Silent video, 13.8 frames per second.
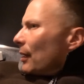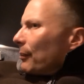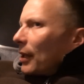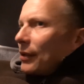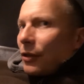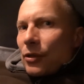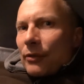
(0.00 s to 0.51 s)
Ich
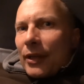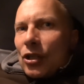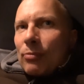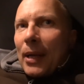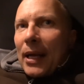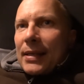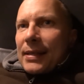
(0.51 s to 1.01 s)
habe halt hier so
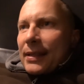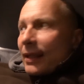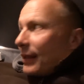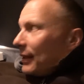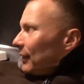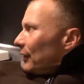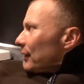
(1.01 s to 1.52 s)
wenig Platz.
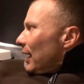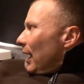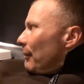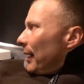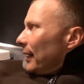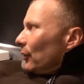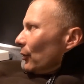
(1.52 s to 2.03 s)
Ne? Das
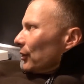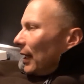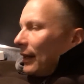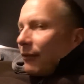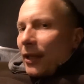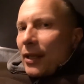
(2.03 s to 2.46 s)
Kabel hängt auch dran,